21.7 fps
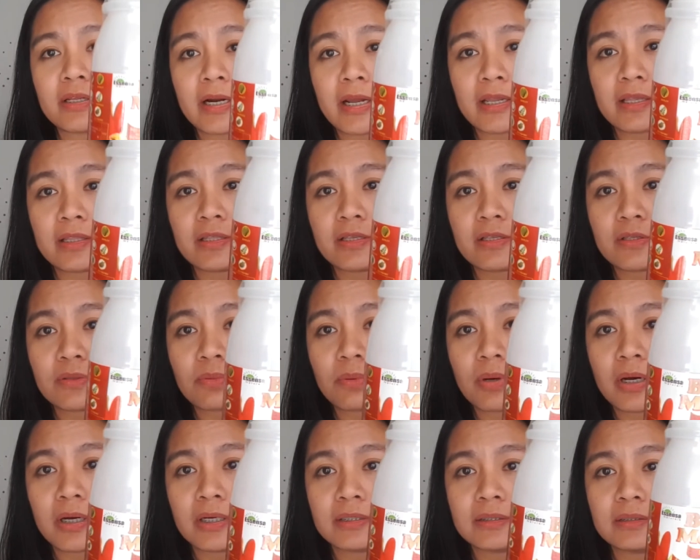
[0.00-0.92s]
try this
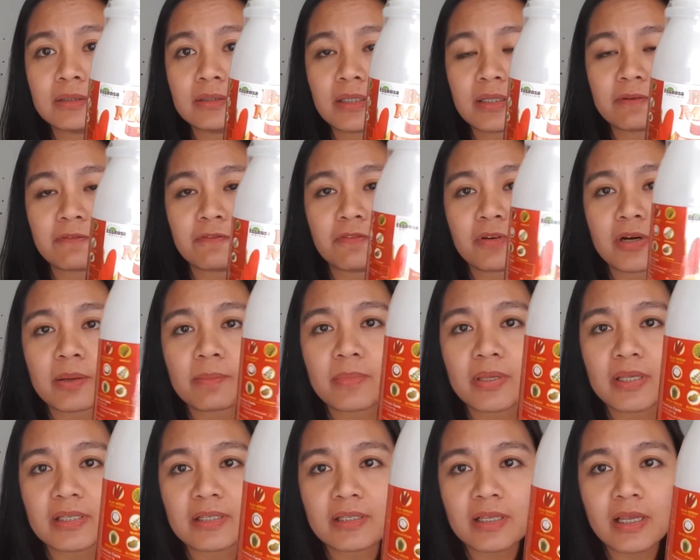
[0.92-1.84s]
one, from
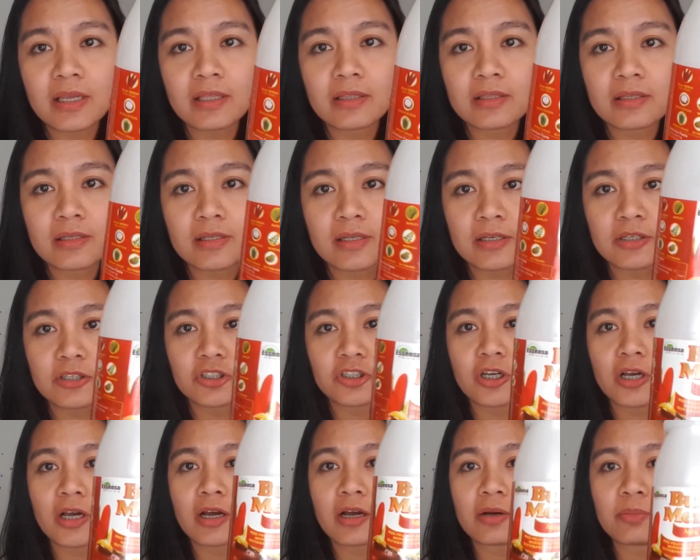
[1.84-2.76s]
Essenza
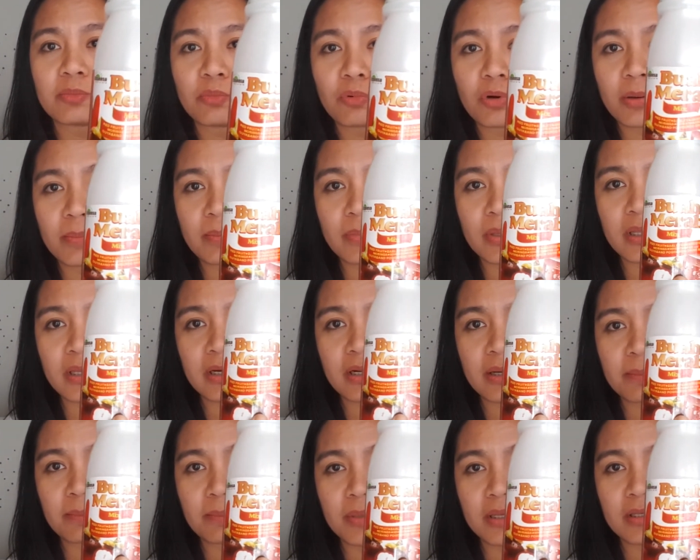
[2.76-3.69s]
siya,
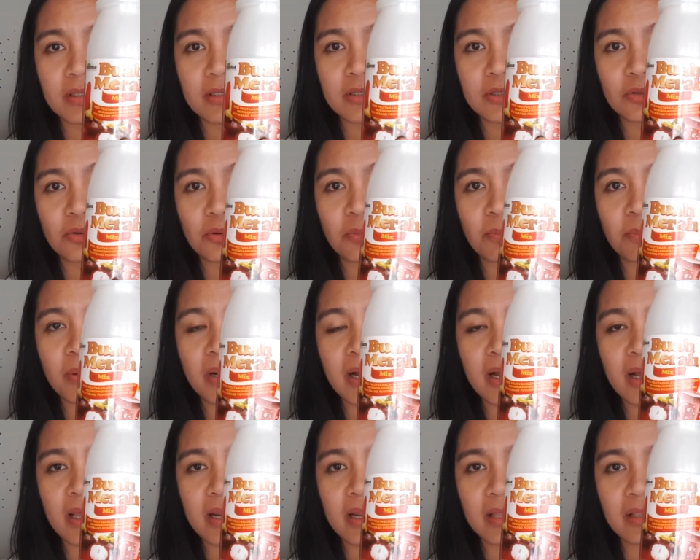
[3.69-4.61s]
Buamera Mix yung
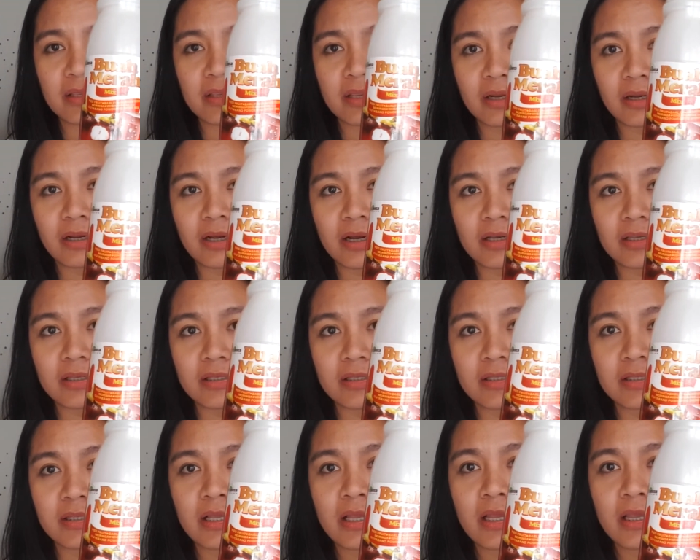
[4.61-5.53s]
pangalan niya
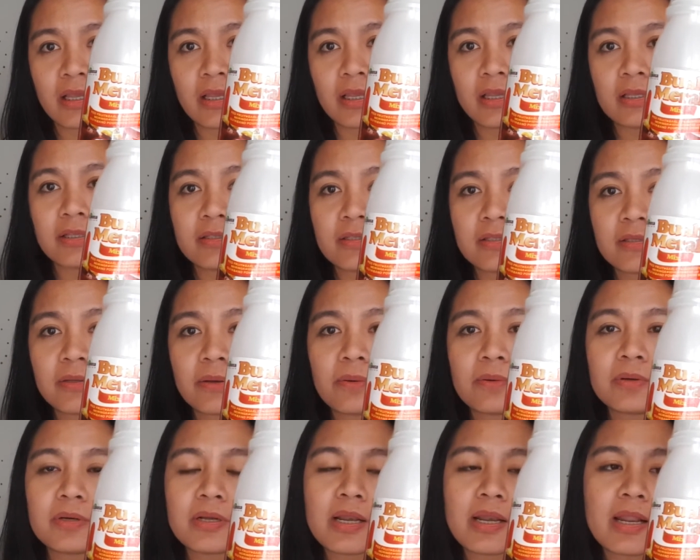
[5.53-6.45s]
guys.
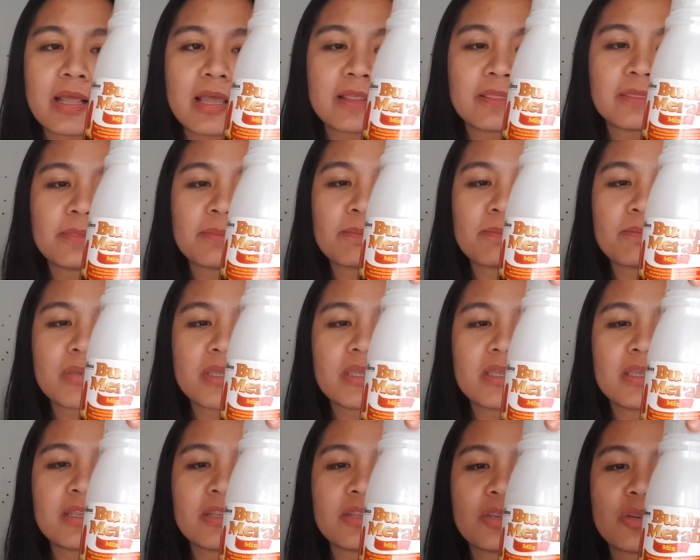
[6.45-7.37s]
So, let
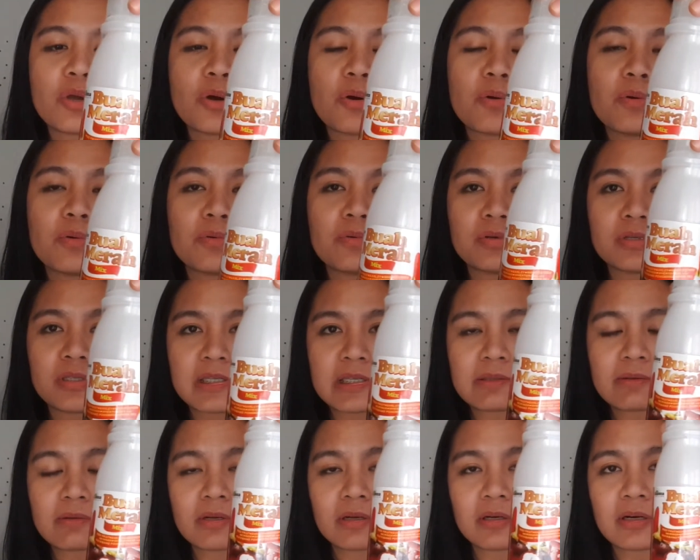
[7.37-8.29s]
me know kung
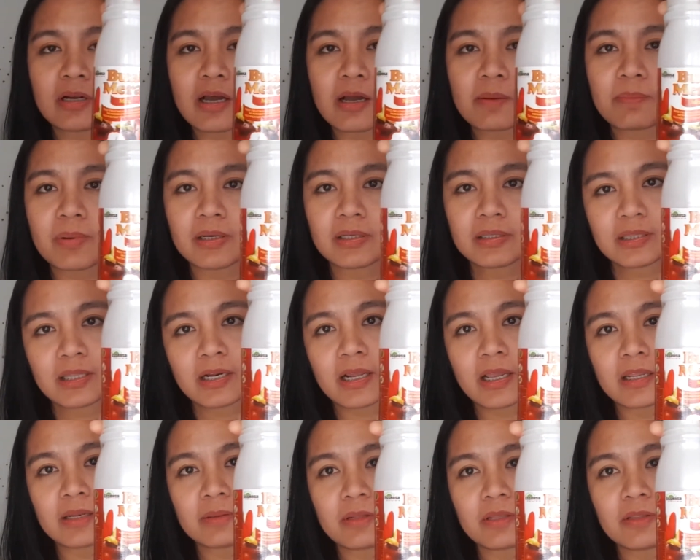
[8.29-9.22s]
sino nang
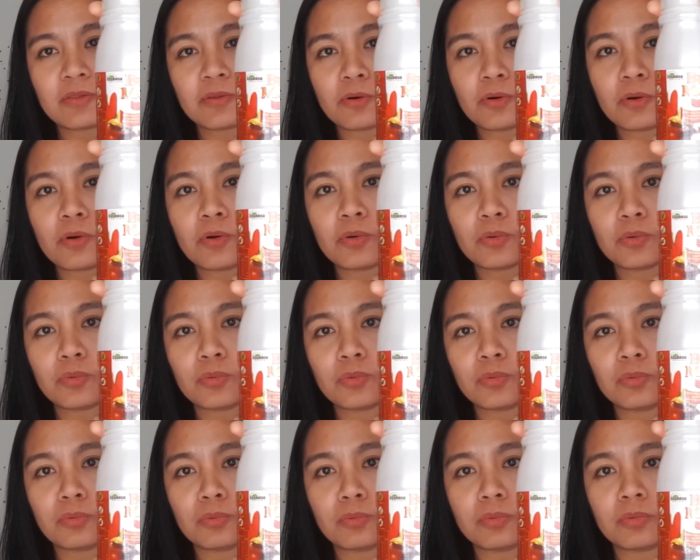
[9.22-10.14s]
nakapag-try nito,
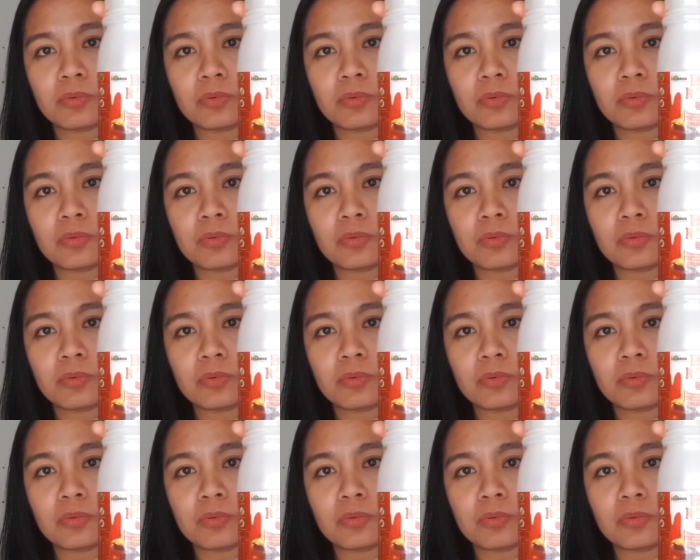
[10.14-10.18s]
kung